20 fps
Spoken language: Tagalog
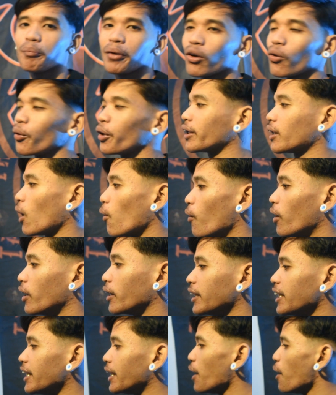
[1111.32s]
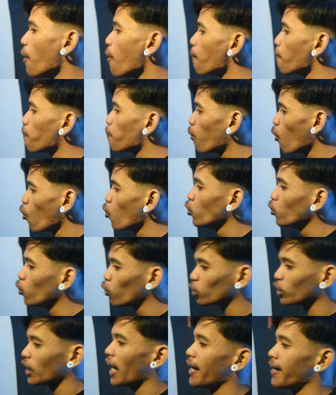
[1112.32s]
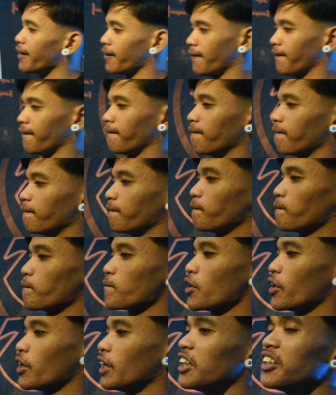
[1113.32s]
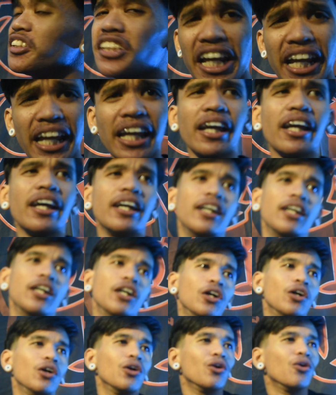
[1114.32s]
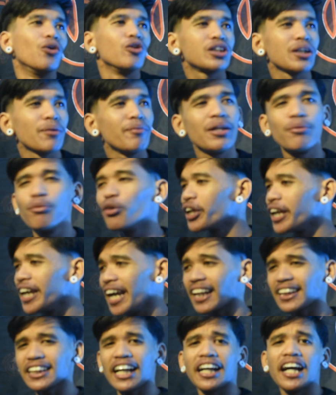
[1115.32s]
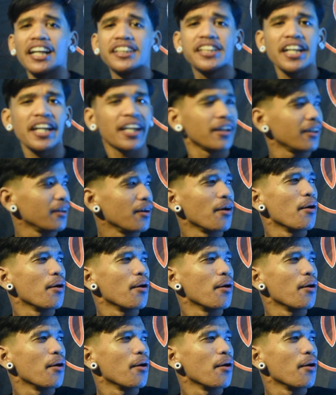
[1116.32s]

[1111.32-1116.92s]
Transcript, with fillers: pero ikaw ang pulutan! G! Kung sabi mong gihatan nga G,